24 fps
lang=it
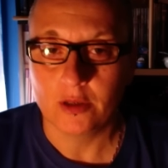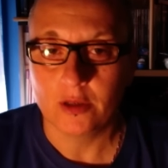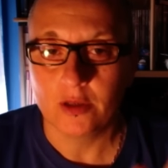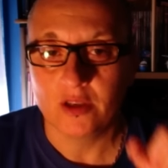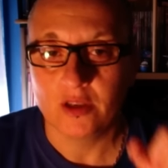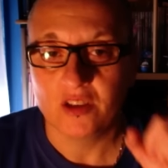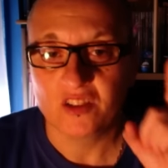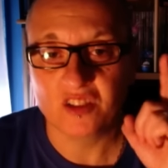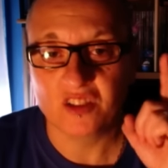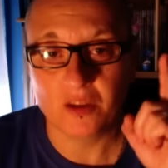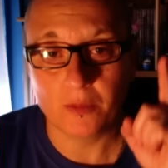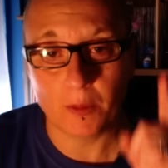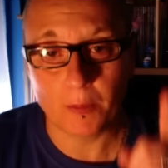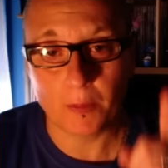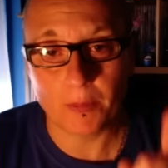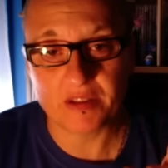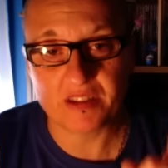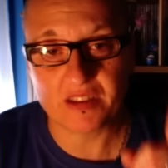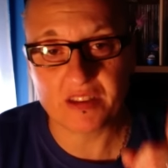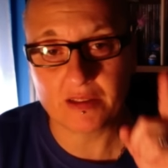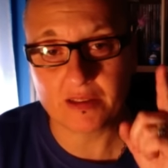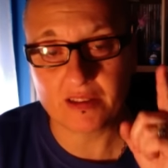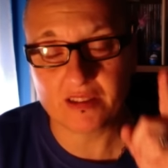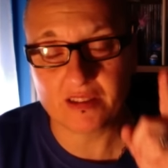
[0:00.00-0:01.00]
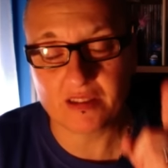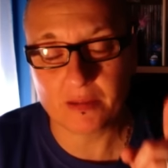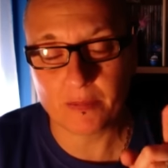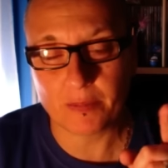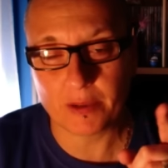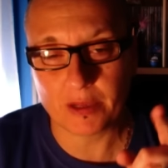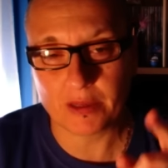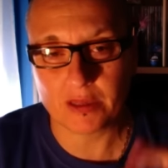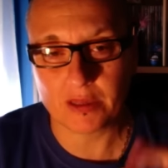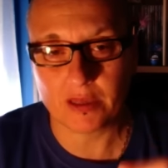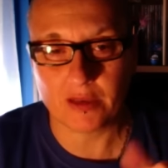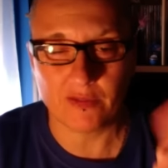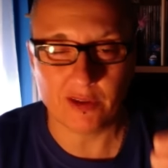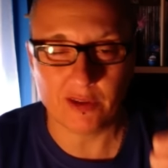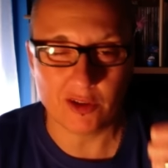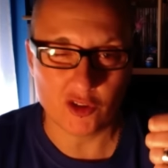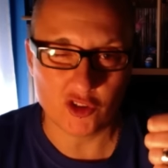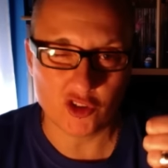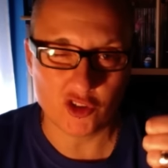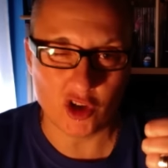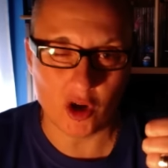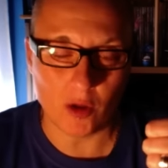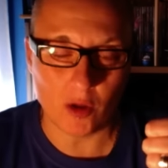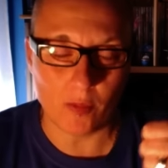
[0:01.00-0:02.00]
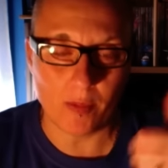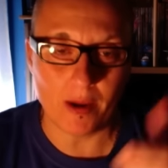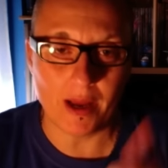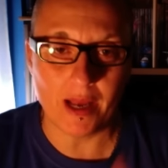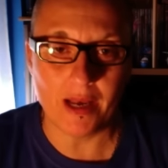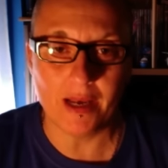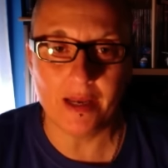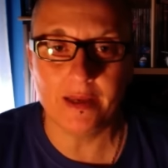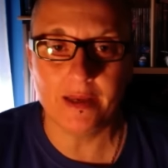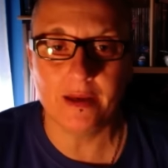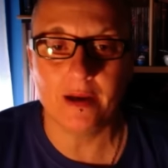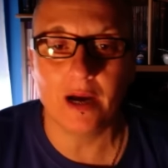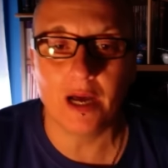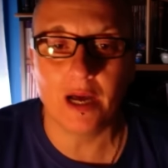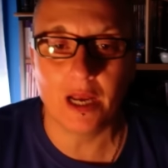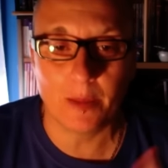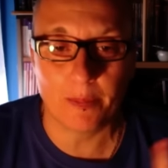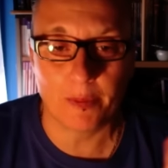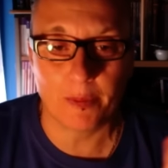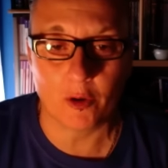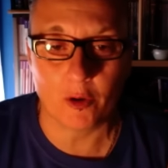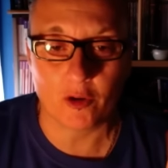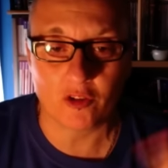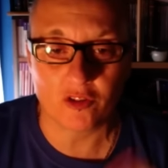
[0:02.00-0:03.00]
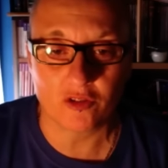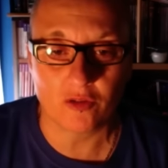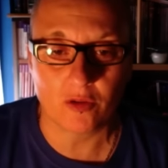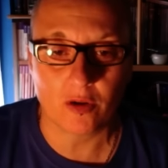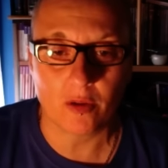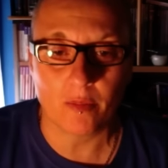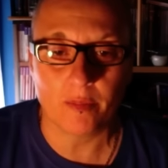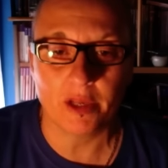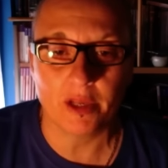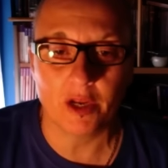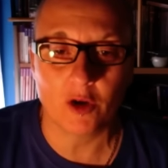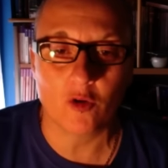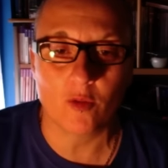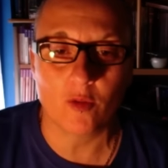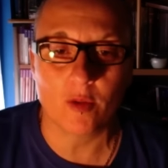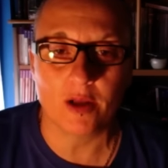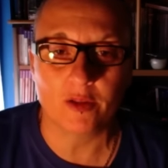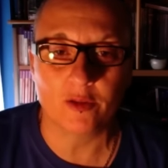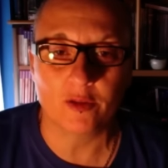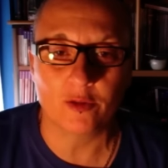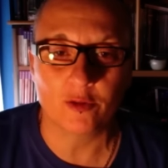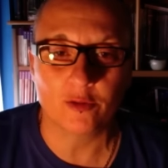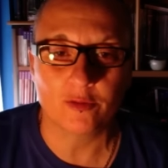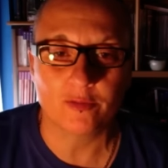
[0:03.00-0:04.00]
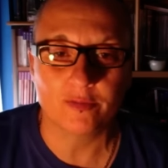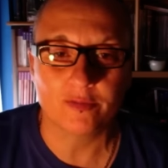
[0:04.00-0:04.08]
sempre presenti sempre attivi ciao belli alla prossima mi raccomando